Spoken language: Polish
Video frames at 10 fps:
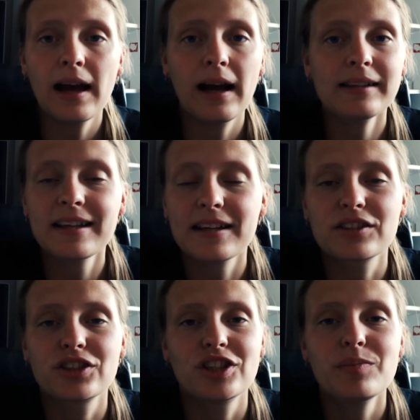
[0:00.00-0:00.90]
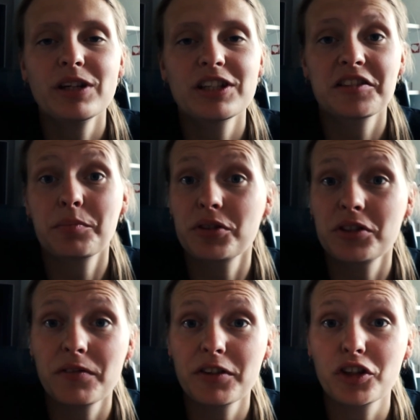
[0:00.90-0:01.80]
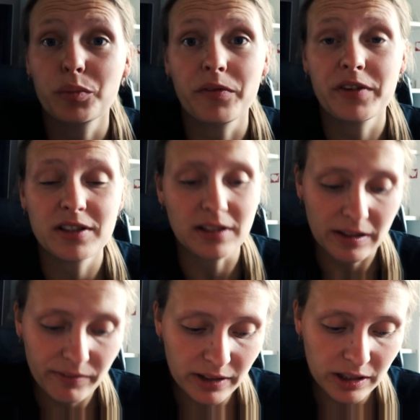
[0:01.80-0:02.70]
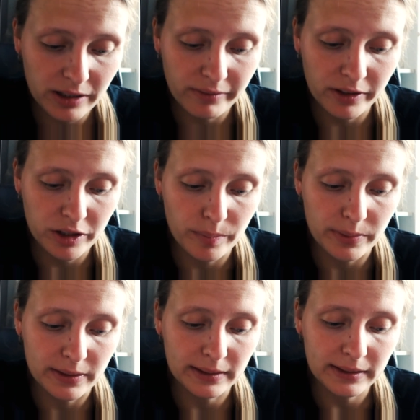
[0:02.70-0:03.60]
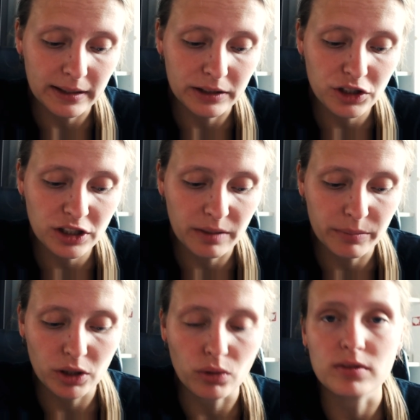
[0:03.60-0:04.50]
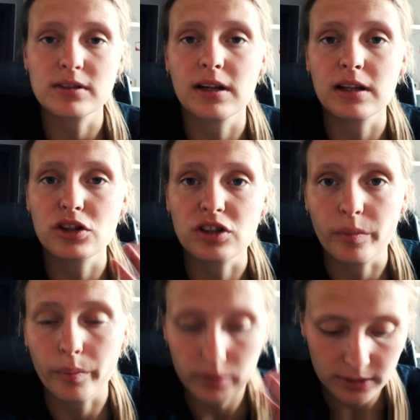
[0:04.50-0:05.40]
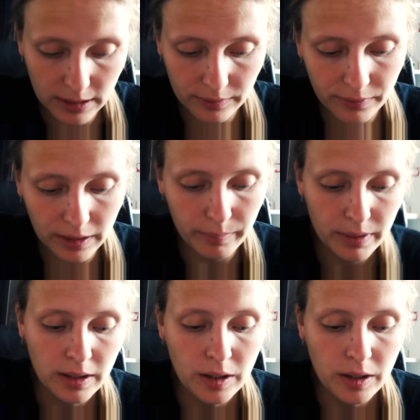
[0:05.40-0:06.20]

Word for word: A teraz szybki czas pozdrowień odpowiedzi na wa Wasze pytania. Agnieszka Mikrut serdecznie pozdrawiam.